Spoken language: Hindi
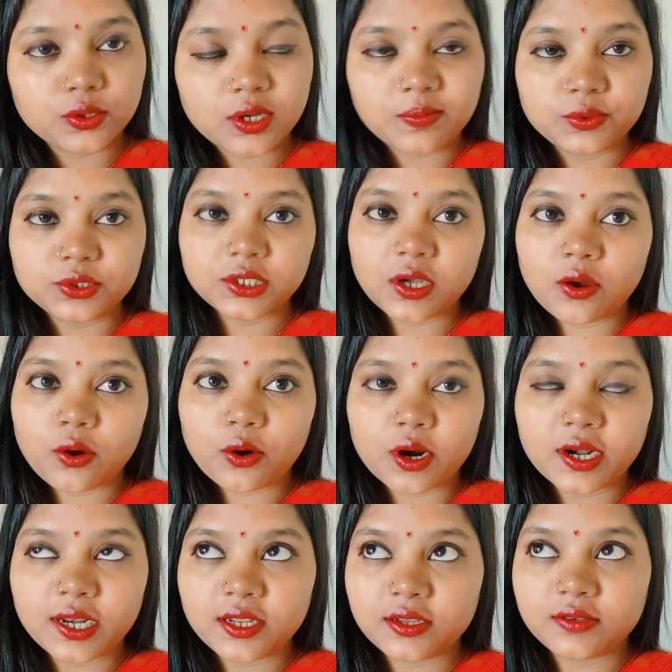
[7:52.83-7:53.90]
दुर्गा पूजा
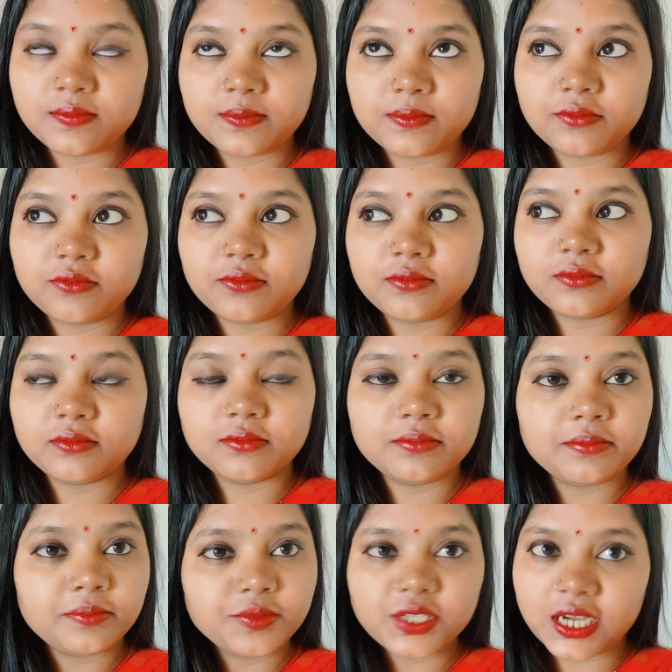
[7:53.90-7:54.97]
और
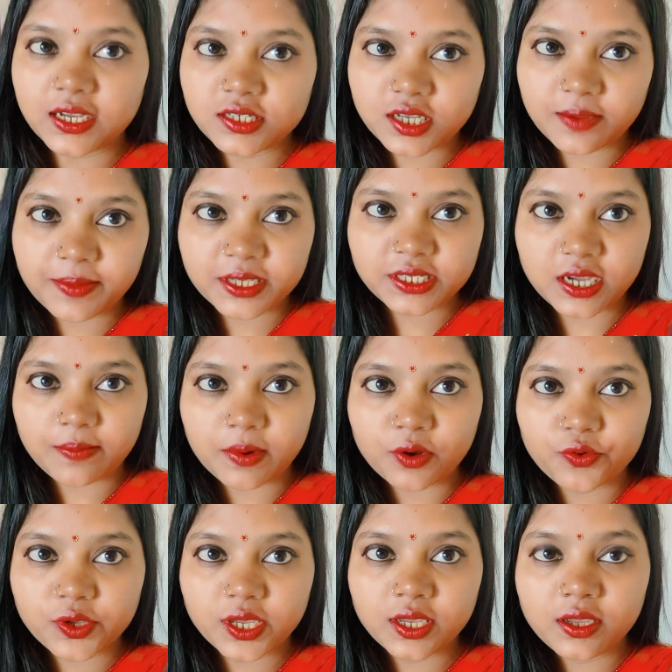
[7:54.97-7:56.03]
हम्म, जहाँ जहाँ मैं जा
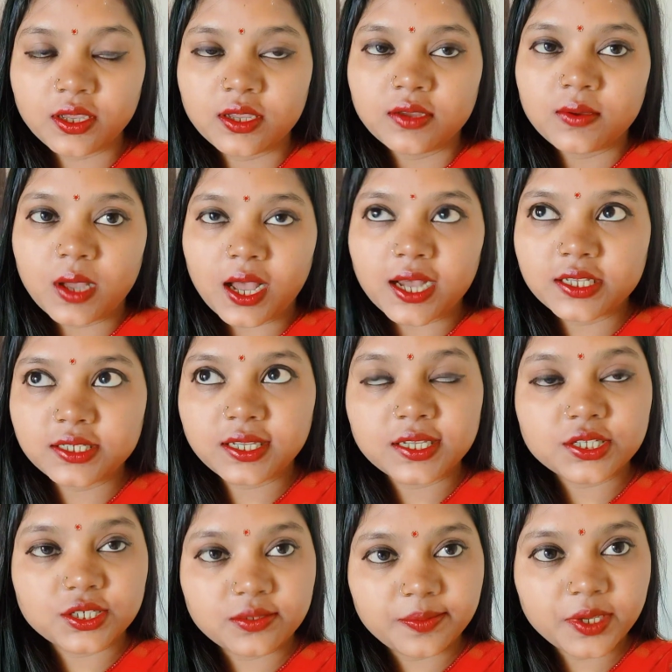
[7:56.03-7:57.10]
पाऊँगी आज
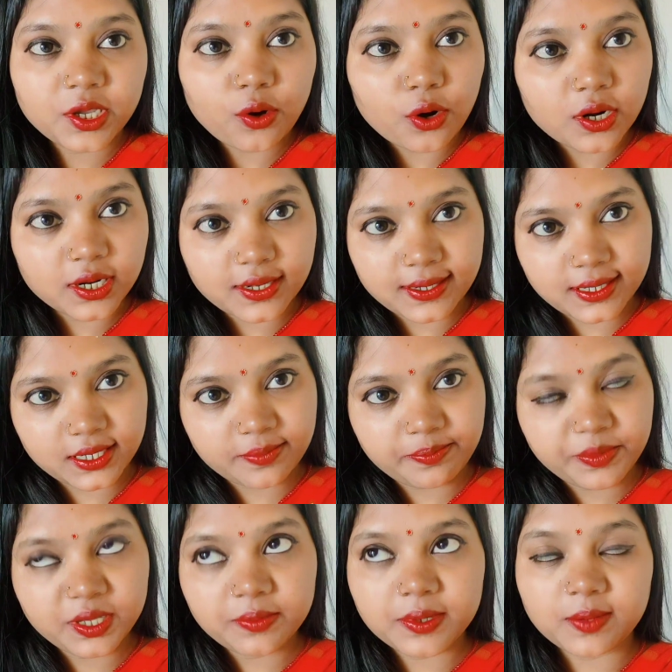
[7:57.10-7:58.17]
अष्टमी और कल
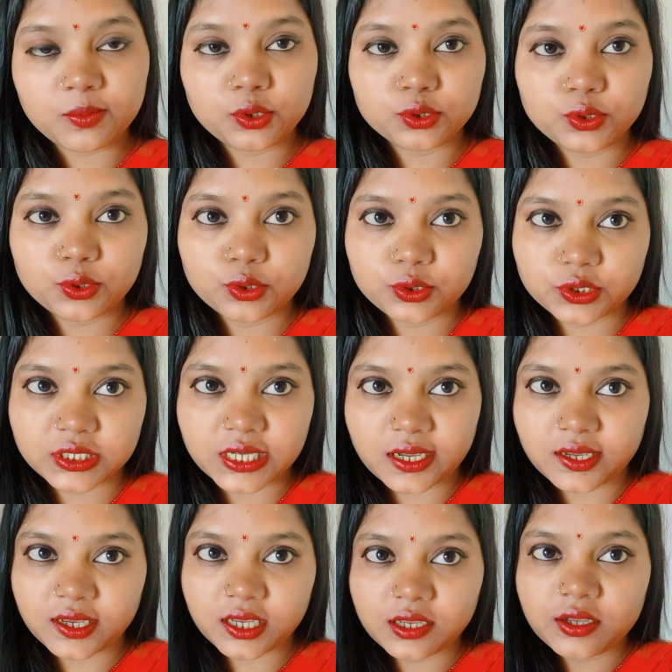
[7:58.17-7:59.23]
नवमी हम लोग दो रोज़
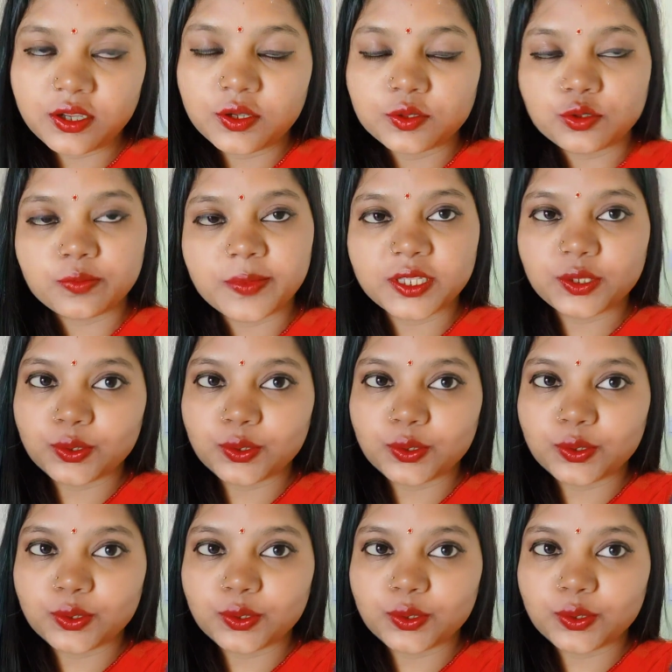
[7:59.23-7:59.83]
जाएँगे तो